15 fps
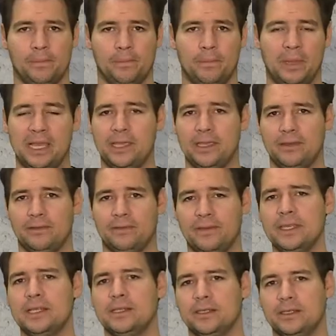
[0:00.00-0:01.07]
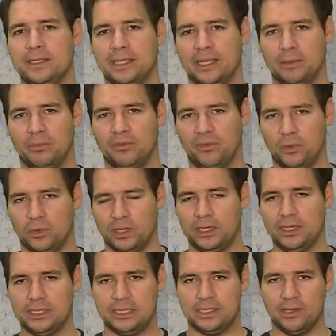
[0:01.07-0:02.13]
Bei vielen ihrer Bewohner
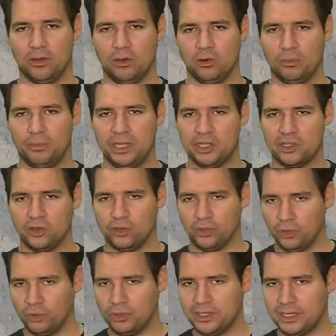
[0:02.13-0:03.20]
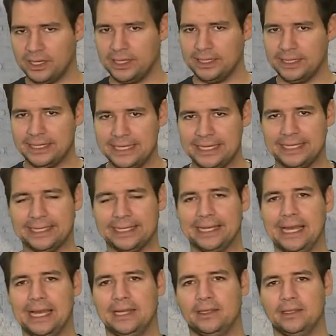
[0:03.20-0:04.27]
ist die Europäische Union ja nicht
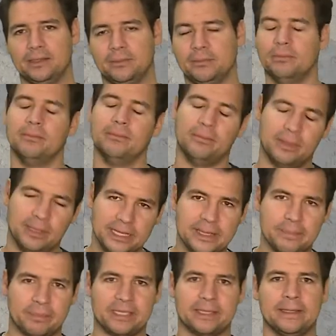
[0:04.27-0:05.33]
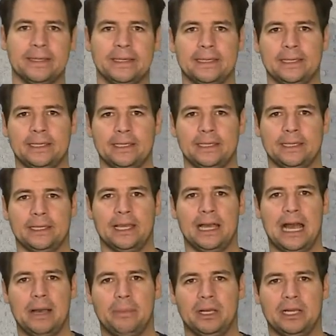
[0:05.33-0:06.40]
gerade beliebt.
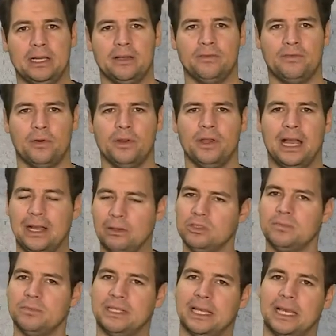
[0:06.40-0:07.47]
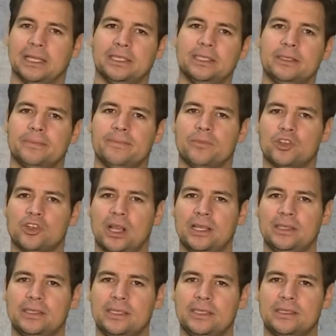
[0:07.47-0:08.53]
Aber von außen betrachtet
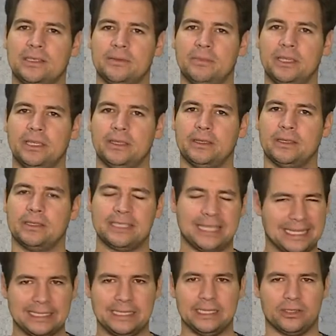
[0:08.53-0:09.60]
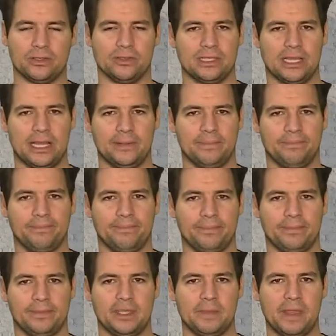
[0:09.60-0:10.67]
scheint sie ziemlich sexy zu sein.
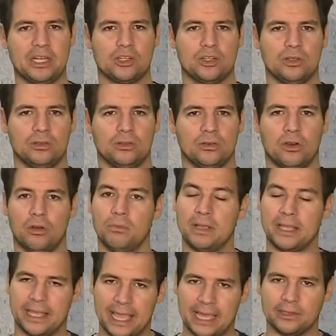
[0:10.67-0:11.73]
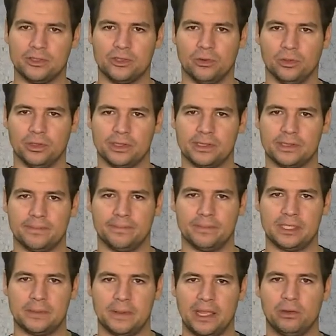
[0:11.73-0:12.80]
Die Menschen kommen gern zu uns.
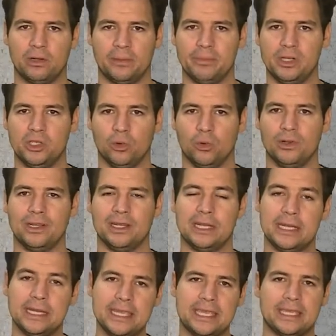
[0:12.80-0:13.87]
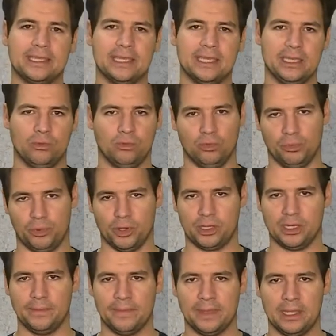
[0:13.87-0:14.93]
200 Millionen
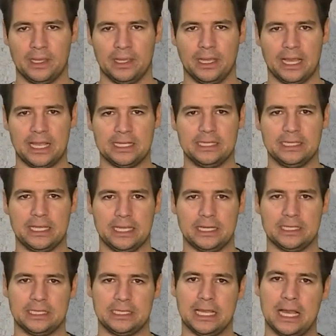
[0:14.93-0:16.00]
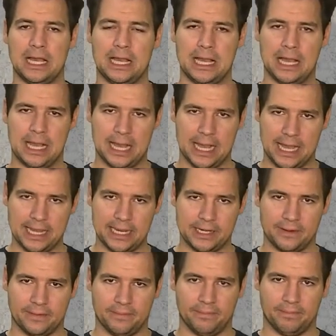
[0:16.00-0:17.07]
Nicht-EU-Bürger reisen jedes Jahr ein.
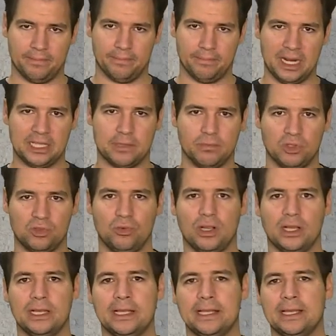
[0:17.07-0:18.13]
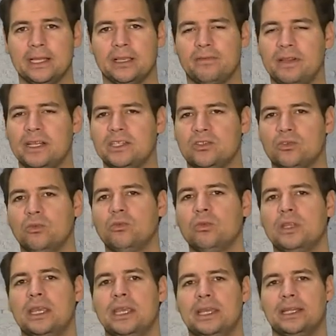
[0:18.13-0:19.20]
Manchen Besucher gefällt es so gut,
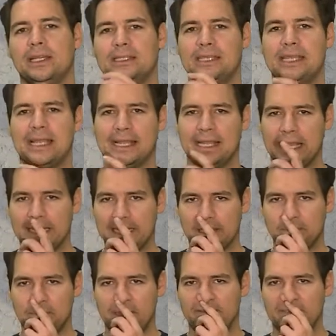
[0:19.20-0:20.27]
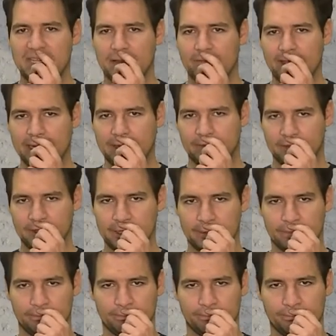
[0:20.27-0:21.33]
dass er gar nicht mehr wieder weg will.
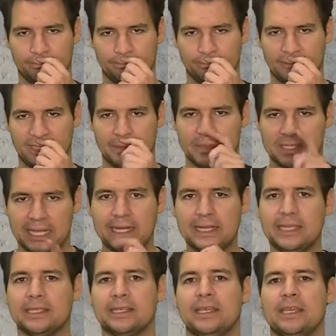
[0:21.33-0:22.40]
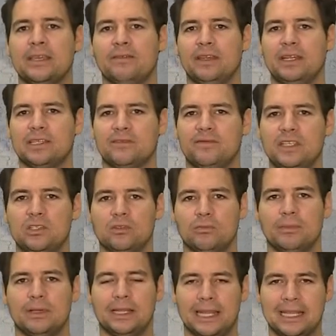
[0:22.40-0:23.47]
Selbst dann nicht, wenn das
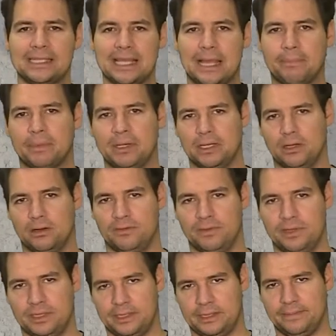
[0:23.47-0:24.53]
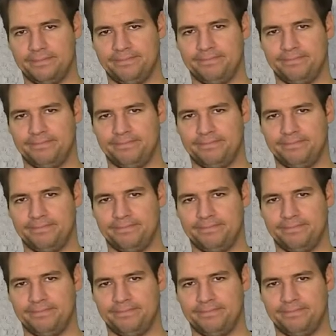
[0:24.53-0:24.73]
Visum längst abgelaufen ist.